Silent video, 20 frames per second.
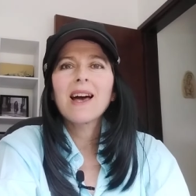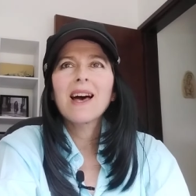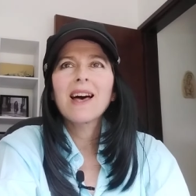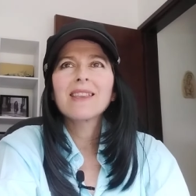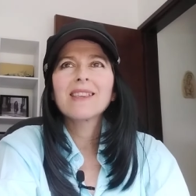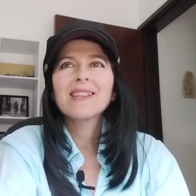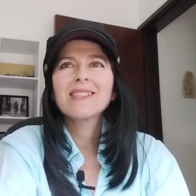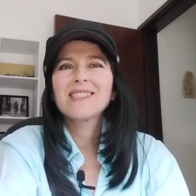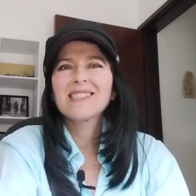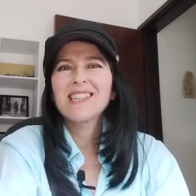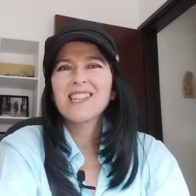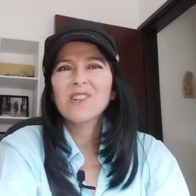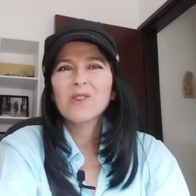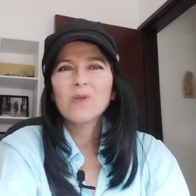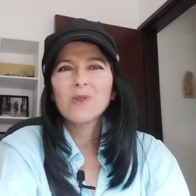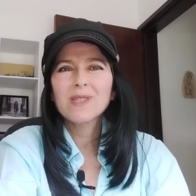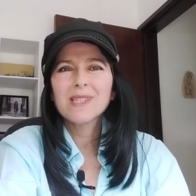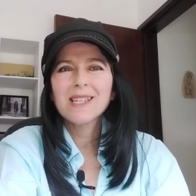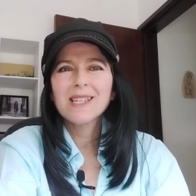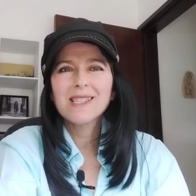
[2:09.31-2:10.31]
a decir
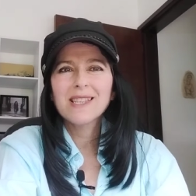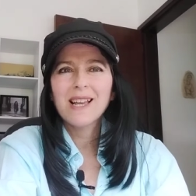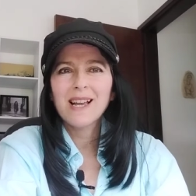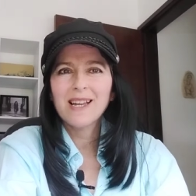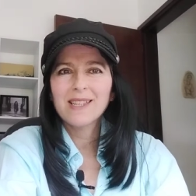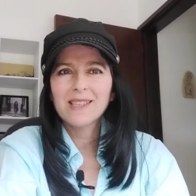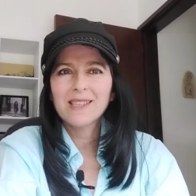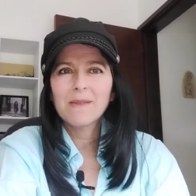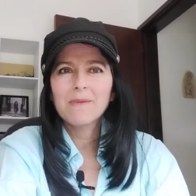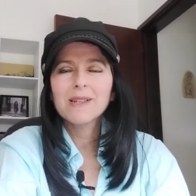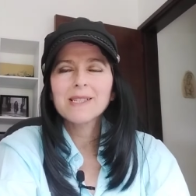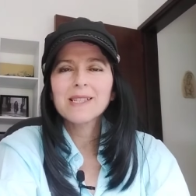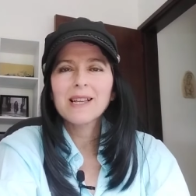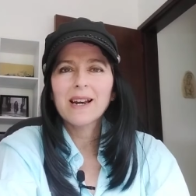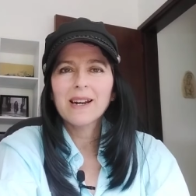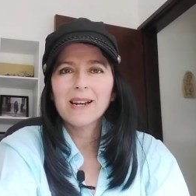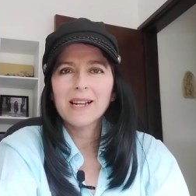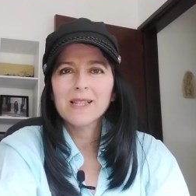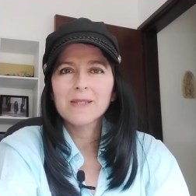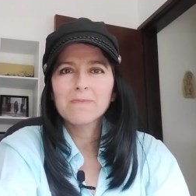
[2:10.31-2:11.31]
cosas negativas
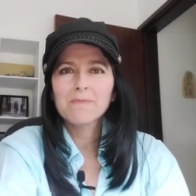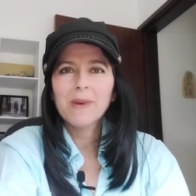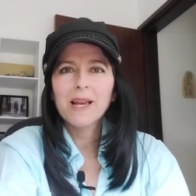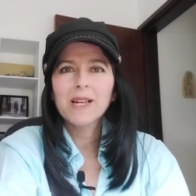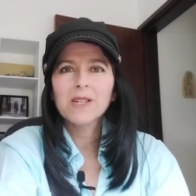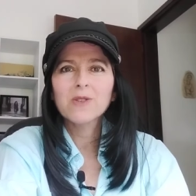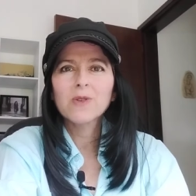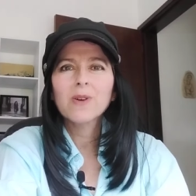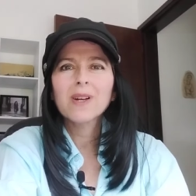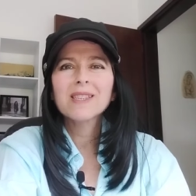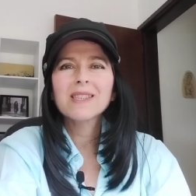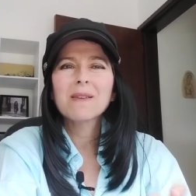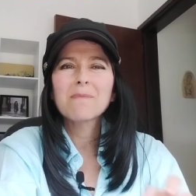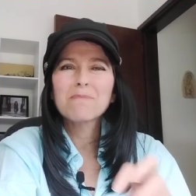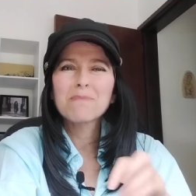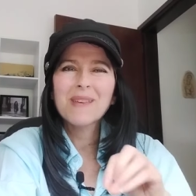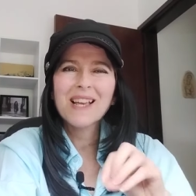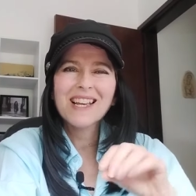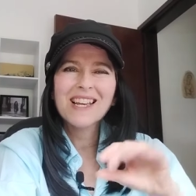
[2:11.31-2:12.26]
al respecto, que, te,